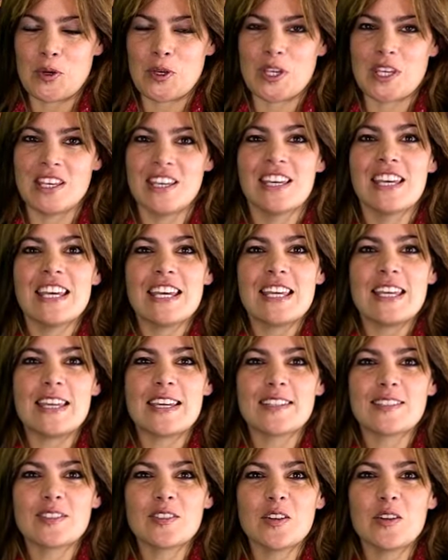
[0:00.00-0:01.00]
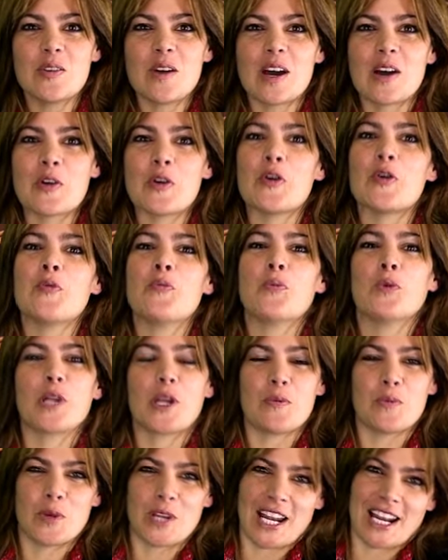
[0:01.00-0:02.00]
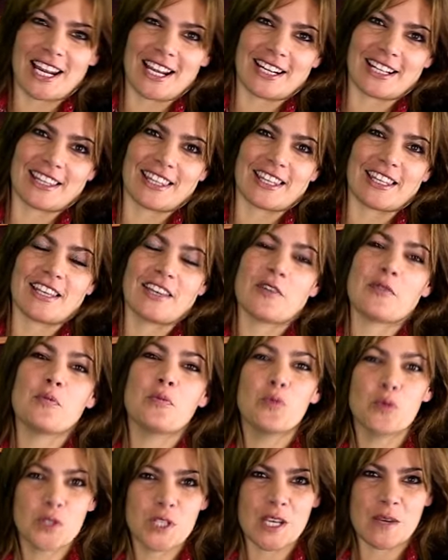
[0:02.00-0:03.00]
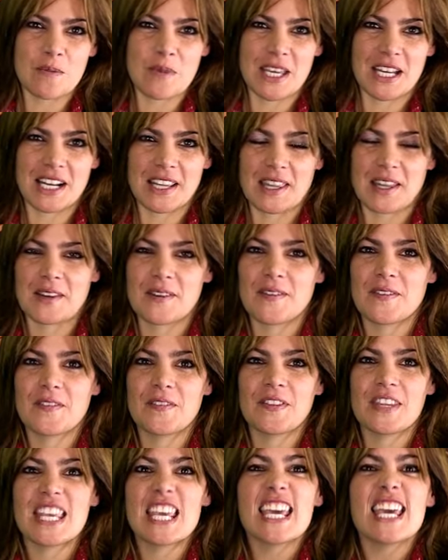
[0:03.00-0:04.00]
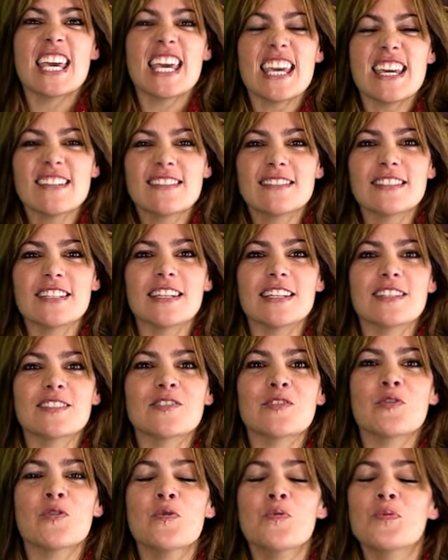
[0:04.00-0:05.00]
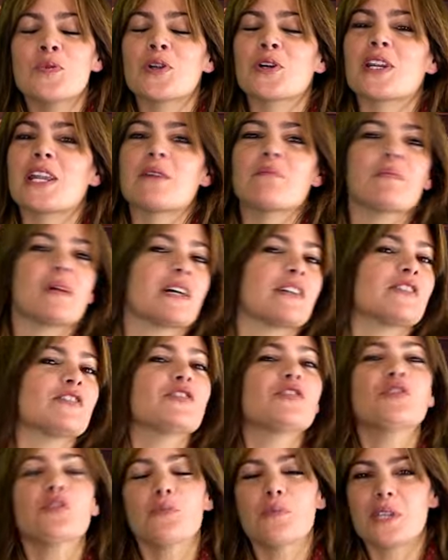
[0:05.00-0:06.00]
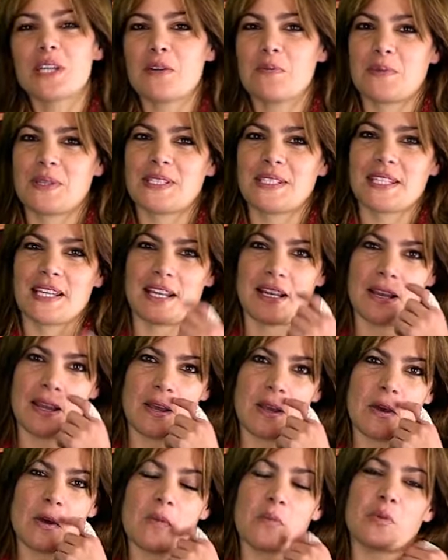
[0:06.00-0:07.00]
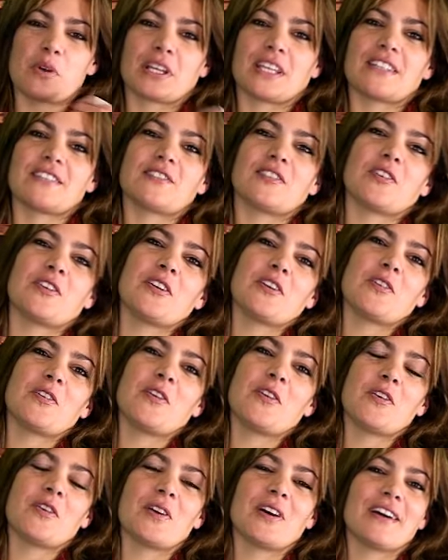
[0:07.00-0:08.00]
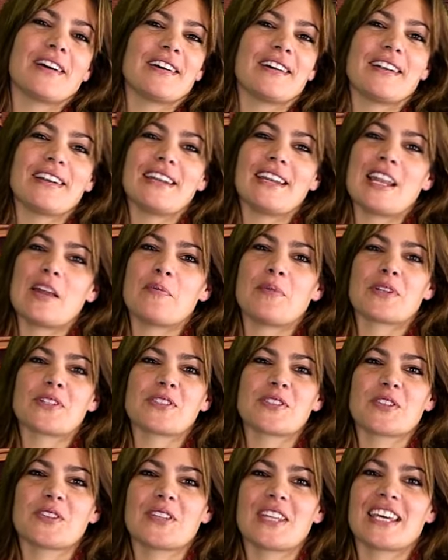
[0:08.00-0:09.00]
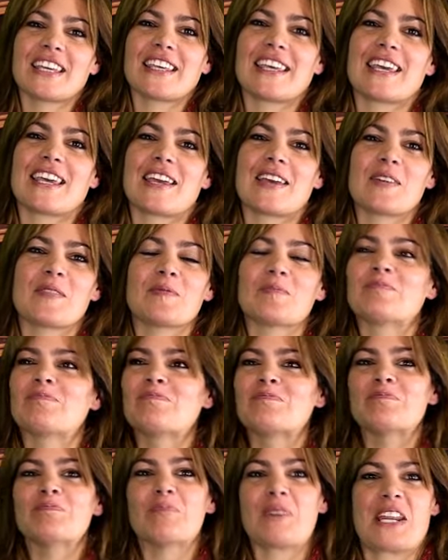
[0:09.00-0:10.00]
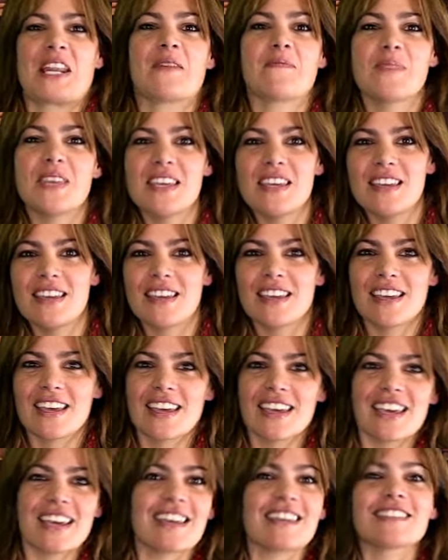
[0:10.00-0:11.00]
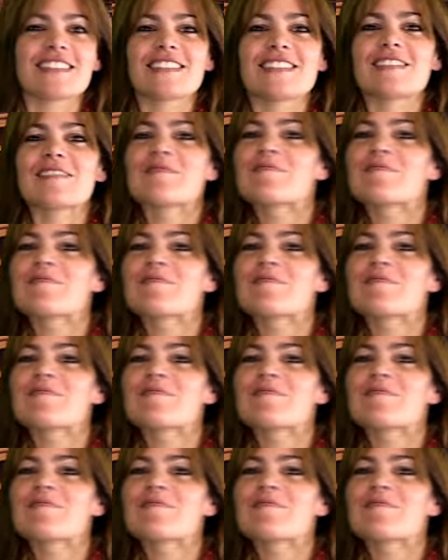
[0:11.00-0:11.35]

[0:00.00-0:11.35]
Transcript: Poggi y esto lo hago por amor al arte. Mucha mierda. Este es un programa súper especial porque estoy con la persona que para mí es